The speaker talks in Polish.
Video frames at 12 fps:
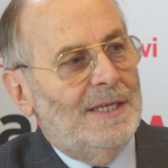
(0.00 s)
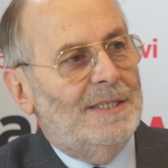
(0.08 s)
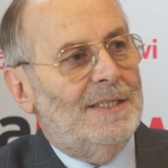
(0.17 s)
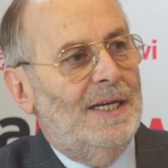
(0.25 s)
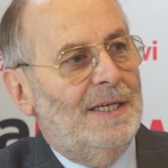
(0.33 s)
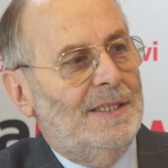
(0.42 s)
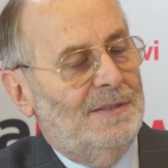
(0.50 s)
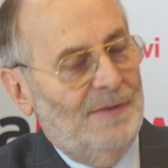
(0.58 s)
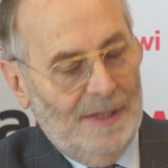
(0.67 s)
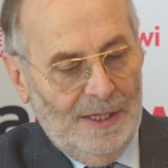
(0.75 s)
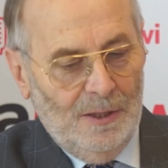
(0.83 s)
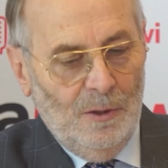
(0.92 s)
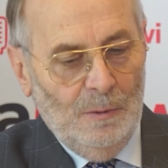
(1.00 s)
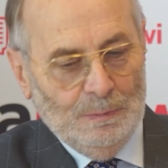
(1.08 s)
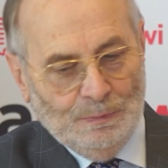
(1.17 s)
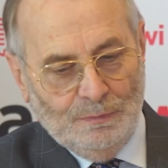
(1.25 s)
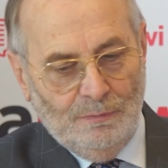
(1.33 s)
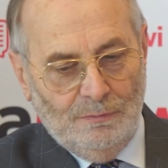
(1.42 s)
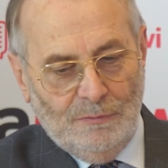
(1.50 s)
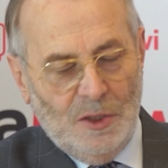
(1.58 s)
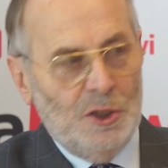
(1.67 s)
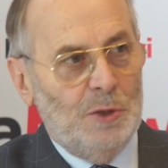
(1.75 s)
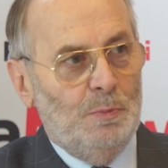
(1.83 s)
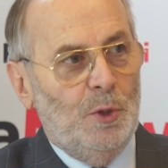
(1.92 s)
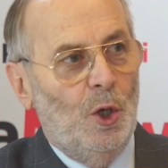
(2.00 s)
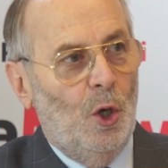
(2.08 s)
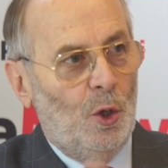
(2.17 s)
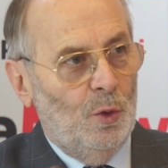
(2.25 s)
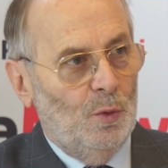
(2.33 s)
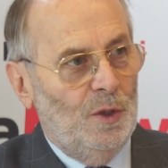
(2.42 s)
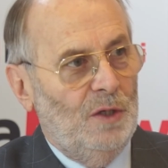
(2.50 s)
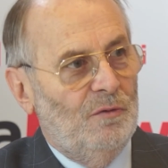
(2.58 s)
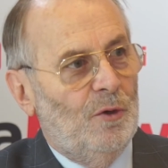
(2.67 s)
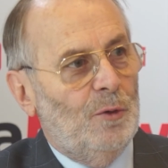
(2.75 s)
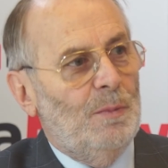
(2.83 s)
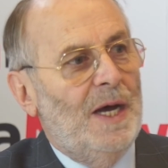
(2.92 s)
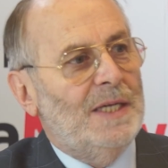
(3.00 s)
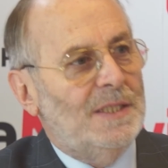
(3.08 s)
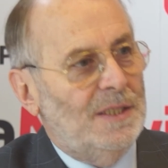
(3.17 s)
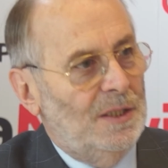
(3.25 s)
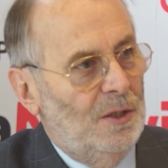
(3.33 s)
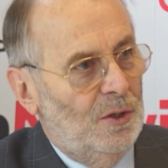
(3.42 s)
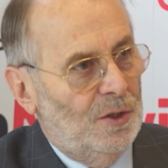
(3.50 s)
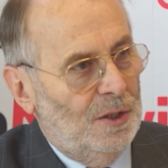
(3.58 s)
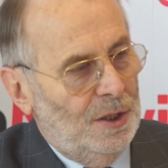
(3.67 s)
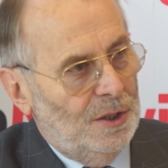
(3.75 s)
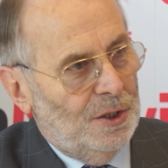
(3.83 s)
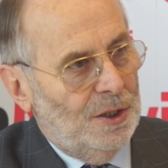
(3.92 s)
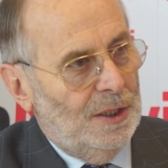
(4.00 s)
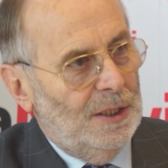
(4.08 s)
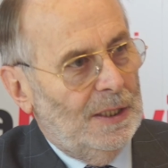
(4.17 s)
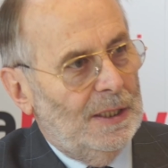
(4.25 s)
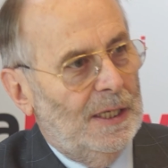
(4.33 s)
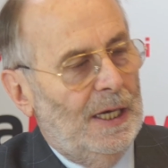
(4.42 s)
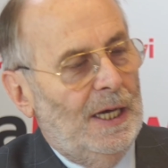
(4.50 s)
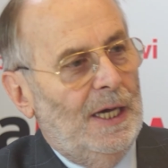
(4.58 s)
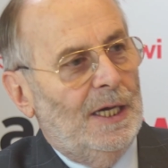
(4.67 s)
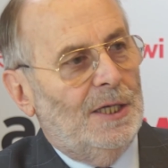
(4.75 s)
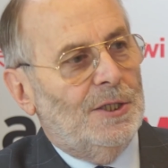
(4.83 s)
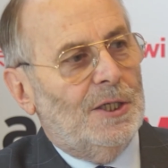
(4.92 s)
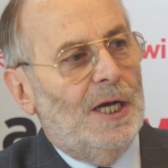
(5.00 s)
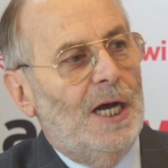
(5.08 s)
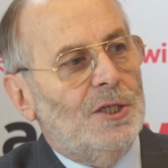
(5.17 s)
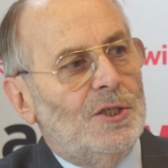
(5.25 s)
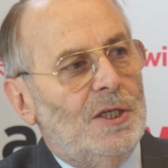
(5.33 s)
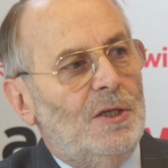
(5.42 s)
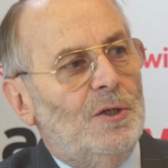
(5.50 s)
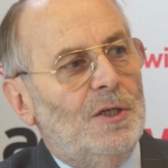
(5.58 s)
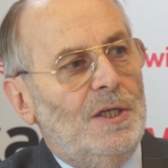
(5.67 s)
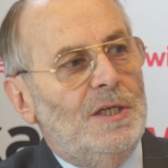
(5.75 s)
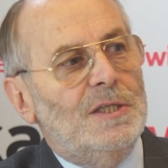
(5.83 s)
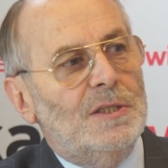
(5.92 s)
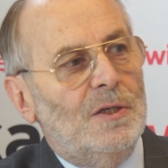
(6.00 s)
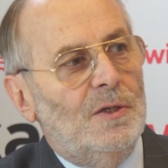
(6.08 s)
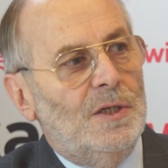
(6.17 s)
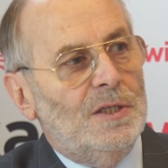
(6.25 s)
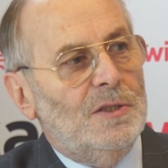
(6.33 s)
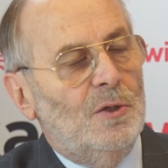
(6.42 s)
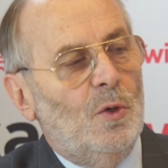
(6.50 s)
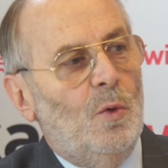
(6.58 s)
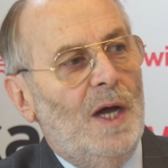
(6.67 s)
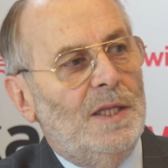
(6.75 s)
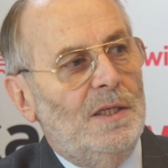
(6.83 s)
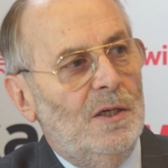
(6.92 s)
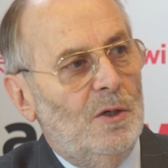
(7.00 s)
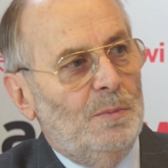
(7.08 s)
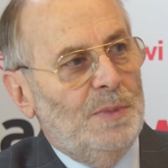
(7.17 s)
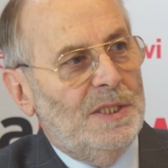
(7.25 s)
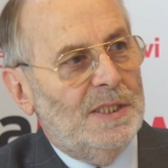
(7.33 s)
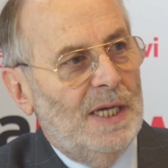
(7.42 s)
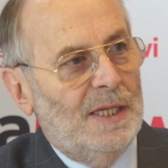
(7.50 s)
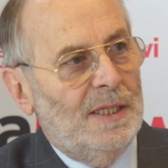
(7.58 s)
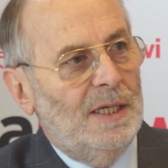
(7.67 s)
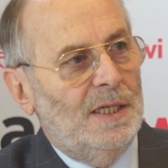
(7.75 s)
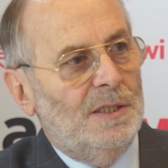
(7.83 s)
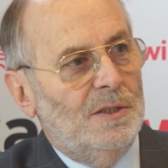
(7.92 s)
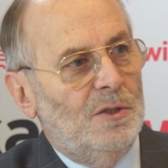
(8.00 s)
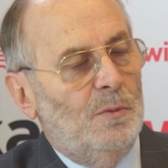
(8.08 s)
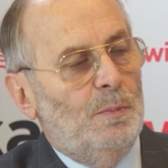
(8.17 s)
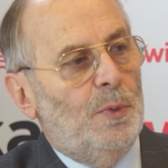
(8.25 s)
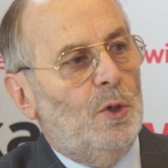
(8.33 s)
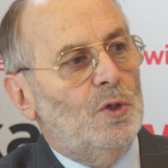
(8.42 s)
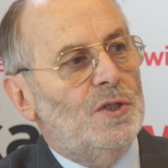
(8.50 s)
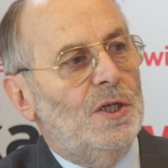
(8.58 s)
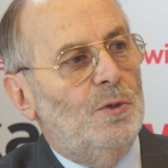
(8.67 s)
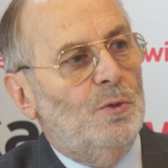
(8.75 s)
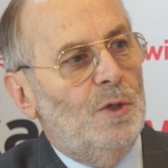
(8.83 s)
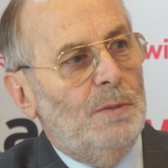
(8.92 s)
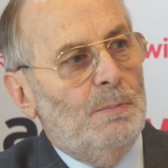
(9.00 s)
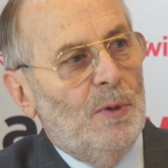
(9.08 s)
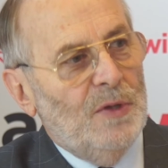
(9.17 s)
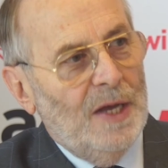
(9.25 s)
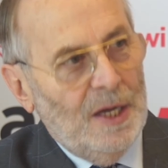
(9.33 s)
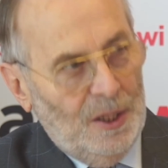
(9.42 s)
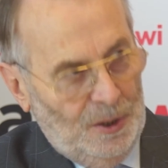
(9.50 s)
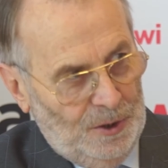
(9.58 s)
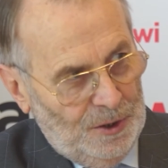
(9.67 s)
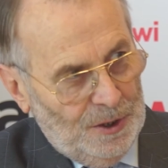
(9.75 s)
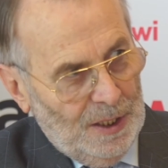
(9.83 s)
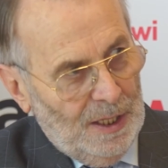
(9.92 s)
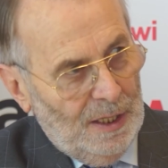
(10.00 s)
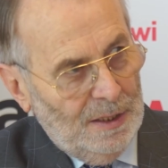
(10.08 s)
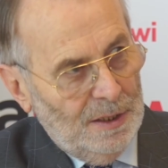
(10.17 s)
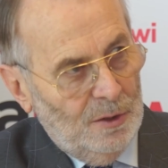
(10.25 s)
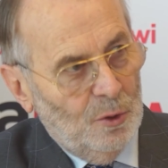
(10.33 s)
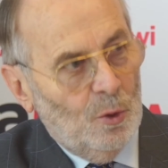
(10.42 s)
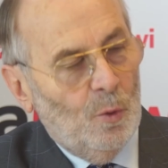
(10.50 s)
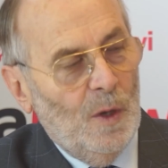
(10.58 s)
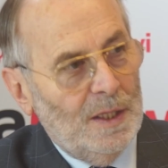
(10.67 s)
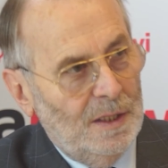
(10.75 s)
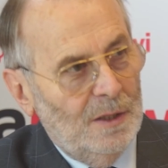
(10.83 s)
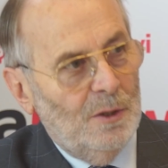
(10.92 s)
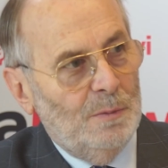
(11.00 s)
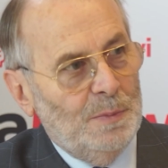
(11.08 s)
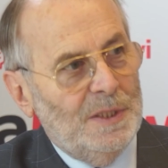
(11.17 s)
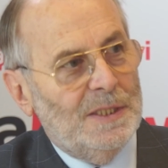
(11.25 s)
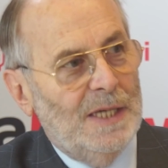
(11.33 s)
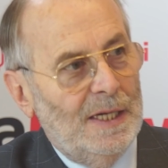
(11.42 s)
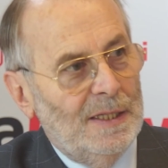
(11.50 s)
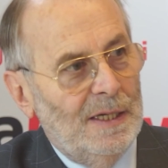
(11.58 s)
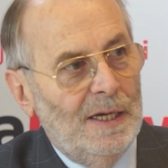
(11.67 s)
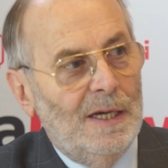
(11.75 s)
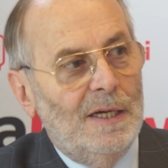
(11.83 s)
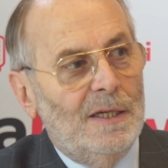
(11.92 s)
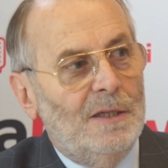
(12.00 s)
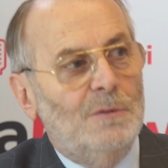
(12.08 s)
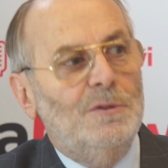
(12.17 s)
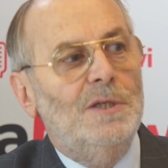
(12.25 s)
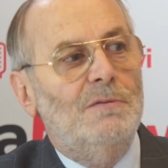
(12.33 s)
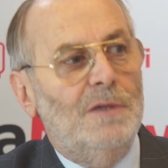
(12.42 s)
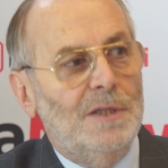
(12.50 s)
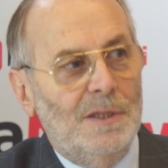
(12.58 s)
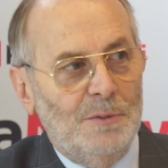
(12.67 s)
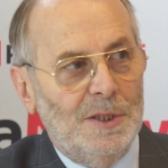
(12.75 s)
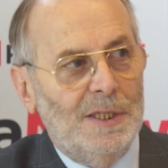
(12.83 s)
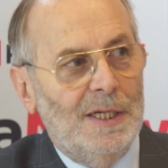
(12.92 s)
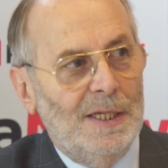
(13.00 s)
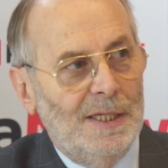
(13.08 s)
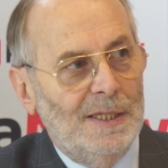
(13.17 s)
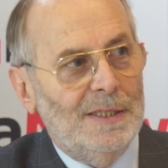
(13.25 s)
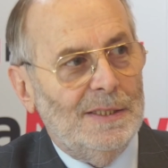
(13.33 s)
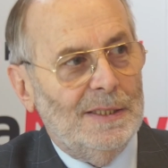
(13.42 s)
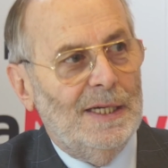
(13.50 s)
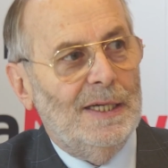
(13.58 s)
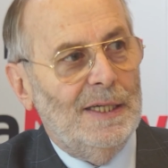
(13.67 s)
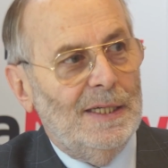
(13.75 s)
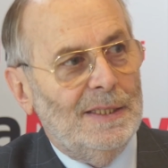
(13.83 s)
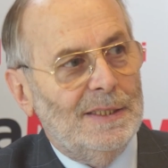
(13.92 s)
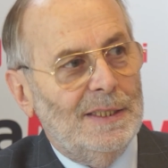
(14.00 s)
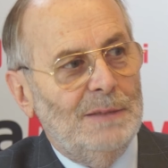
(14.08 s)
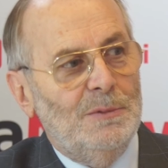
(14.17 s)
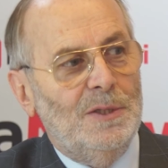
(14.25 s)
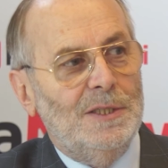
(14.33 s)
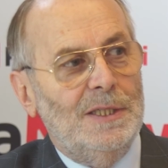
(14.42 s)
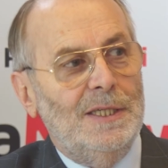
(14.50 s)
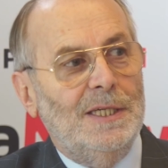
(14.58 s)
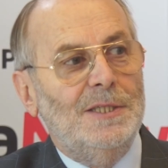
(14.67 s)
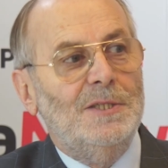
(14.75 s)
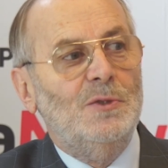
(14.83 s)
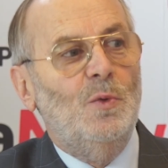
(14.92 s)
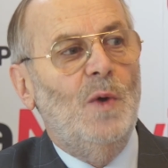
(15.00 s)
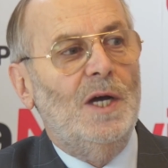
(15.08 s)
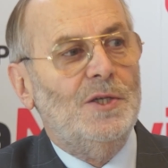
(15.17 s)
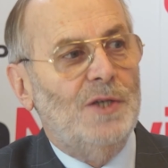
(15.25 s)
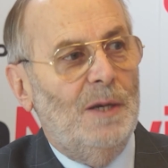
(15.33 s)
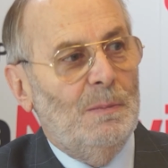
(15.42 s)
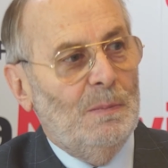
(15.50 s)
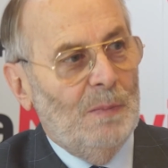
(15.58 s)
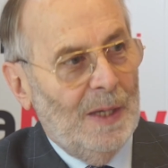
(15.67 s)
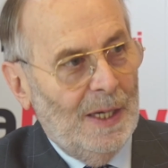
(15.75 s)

z tak zwanego zbioru informacji lotniczych, gdzie każde lotnisko jest dokładnie opisane, gdzie są procedury podejścia dokładnie opisane i tu się właśnie przydaje język angielski, bo jeżeli ja się zgłaszam,